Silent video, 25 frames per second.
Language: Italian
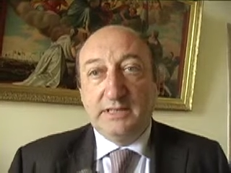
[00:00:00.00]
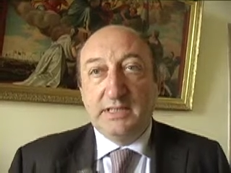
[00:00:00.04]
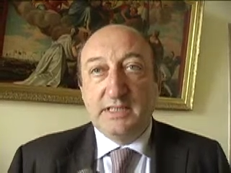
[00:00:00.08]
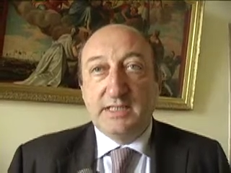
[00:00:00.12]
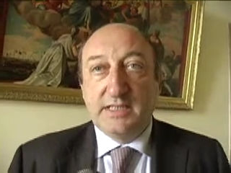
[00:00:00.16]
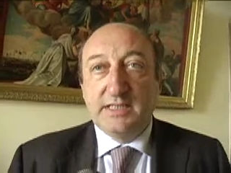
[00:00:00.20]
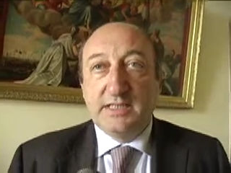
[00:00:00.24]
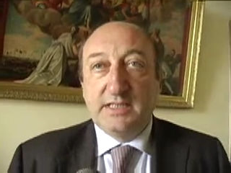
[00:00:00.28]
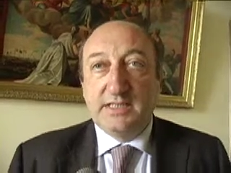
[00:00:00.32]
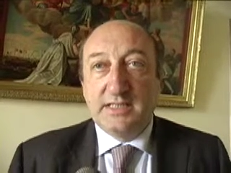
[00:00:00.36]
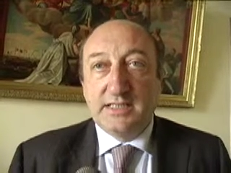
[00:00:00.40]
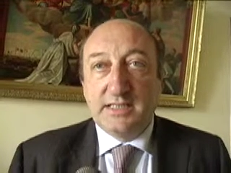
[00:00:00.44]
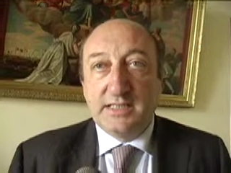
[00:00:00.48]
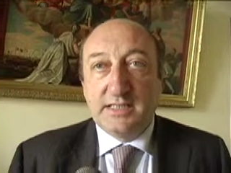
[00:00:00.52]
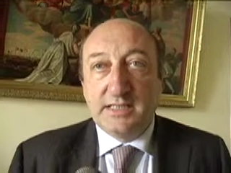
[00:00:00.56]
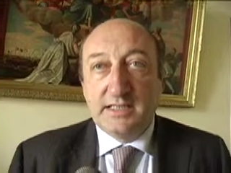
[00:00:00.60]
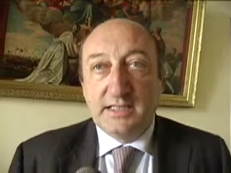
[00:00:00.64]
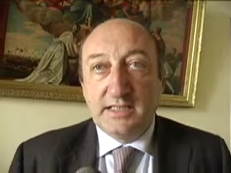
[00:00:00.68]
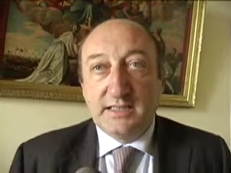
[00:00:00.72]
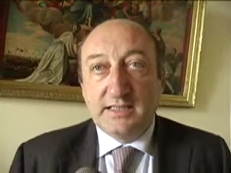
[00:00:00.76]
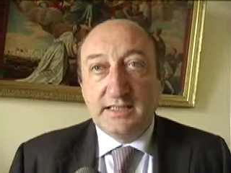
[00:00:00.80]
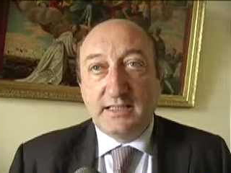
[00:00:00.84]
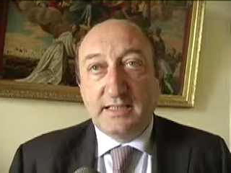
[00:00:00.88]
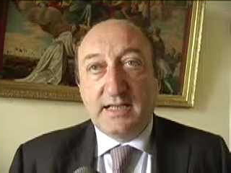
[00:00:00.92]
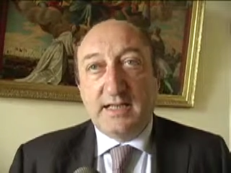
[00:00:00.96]

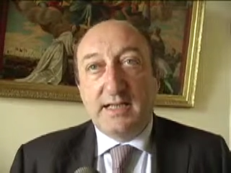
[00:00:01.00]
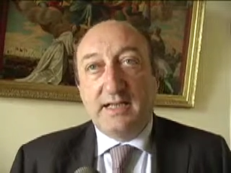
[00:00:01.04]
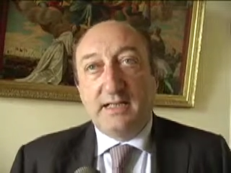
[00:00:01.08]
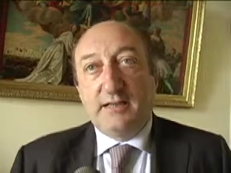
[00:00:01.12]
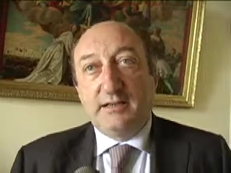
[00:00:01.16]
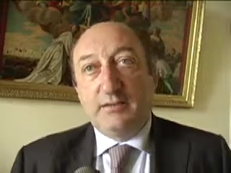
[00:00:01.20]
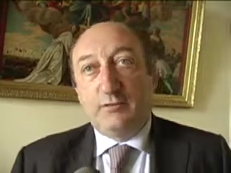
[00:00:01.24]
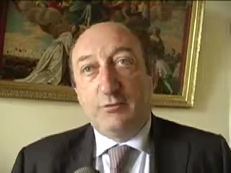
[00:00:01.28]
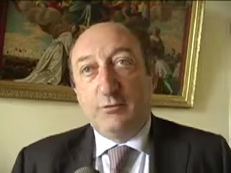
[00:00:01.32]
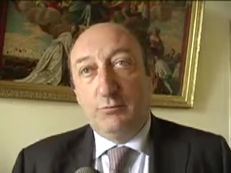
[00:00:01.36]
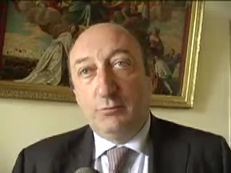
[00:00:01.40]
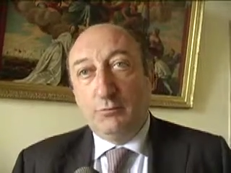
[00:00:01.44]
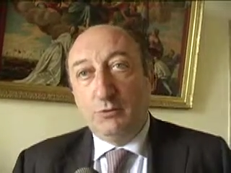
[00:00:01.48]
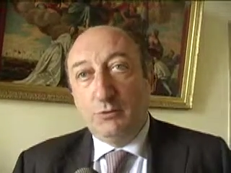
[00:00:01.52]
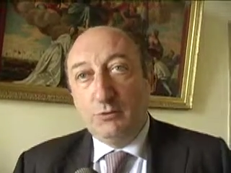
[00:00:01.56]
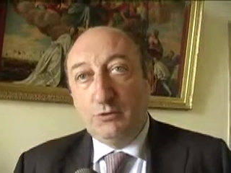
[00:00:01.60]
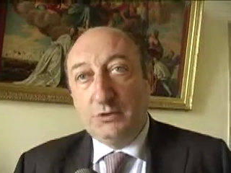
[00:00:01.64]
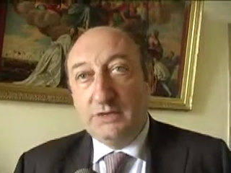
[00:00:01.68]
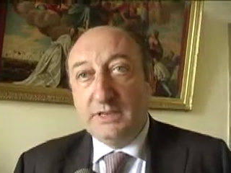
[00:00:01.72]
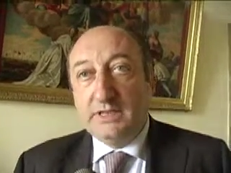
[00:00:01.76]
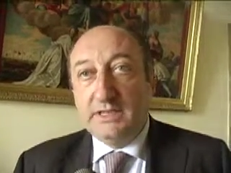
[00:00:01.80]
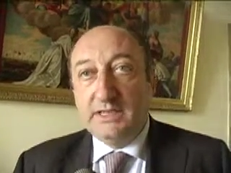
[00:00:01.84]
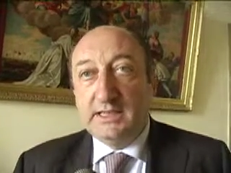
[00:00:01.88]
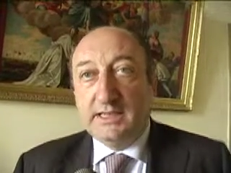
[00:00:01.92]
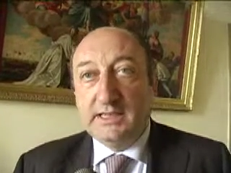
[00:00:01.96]
sinergie tra
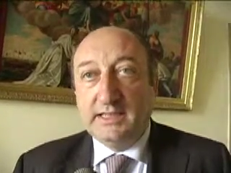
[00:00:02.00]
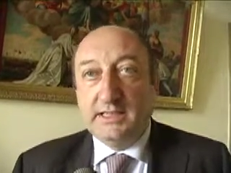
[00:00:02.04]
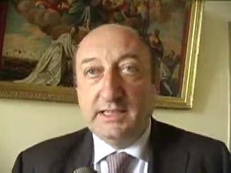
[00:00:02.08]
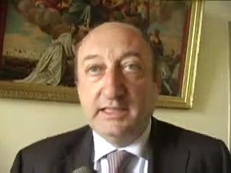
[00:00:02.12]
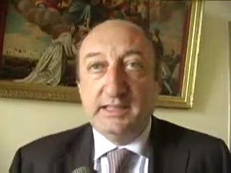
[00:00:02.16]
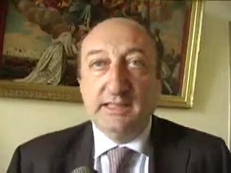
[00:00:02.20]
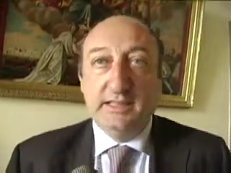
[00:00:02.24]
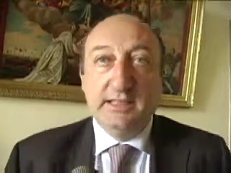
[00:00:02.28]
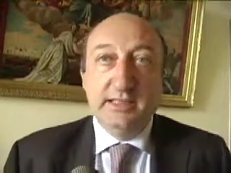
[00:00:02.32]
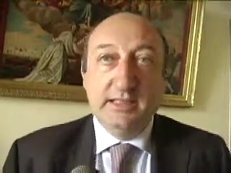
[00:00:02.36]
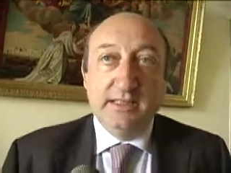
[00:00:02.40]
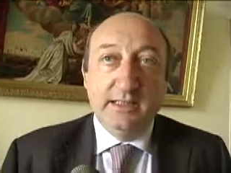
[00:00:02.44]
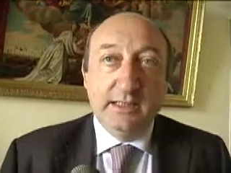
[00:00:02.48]
comuni e